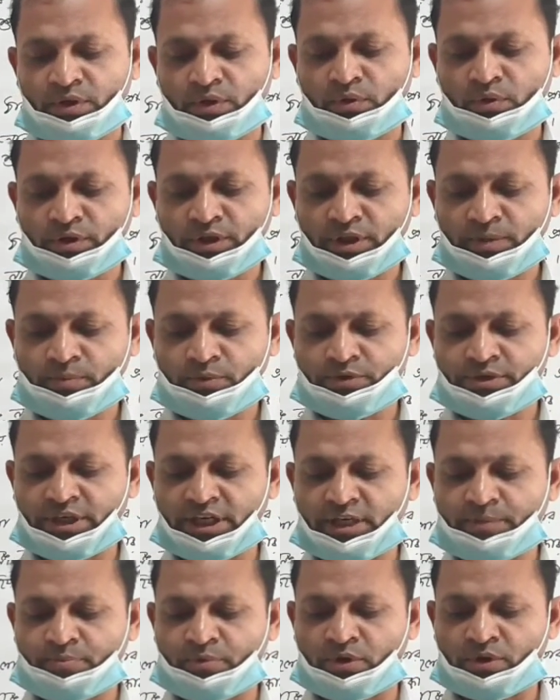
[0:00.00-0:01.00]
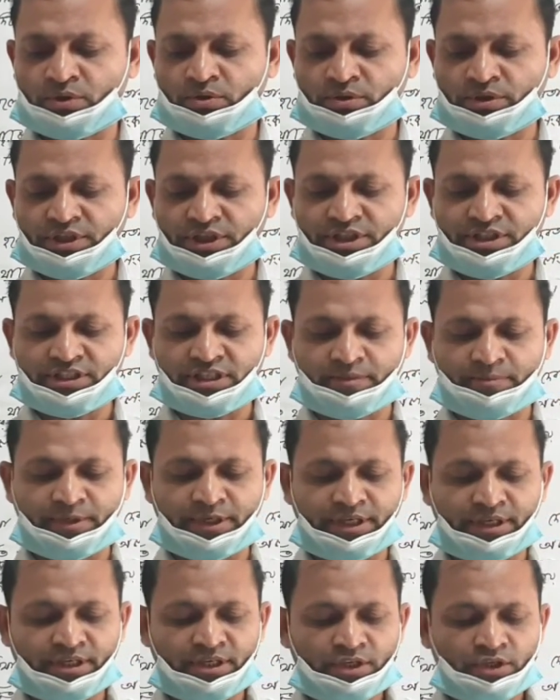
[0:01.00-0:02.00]
লক্ষ্মী পূজার পদ্ধতি
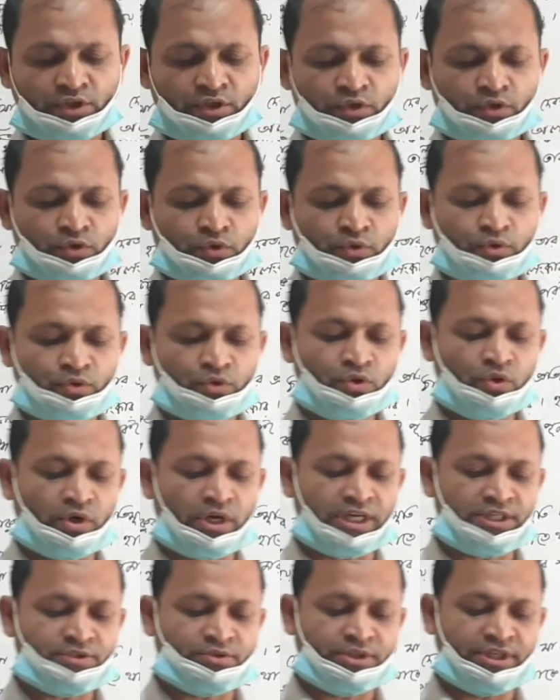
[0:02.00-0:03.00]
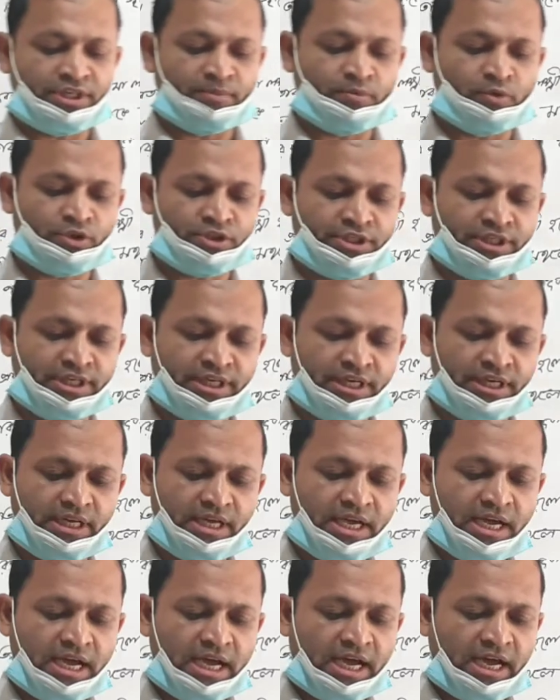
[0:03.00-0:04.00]
হিসাবে শুদ্ধ আসনে বসে
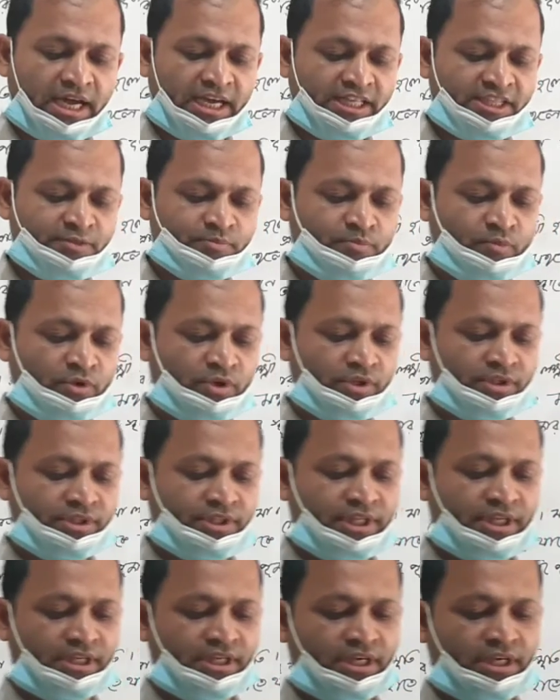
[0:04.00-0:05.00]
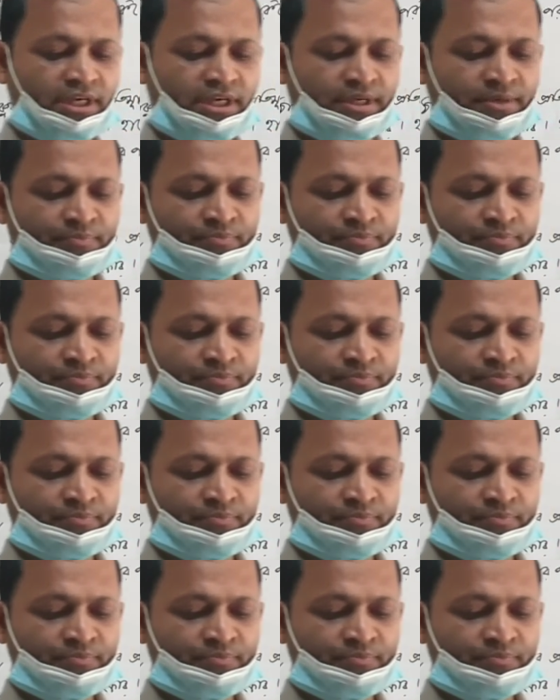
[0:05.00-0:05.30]
আসমন থেকে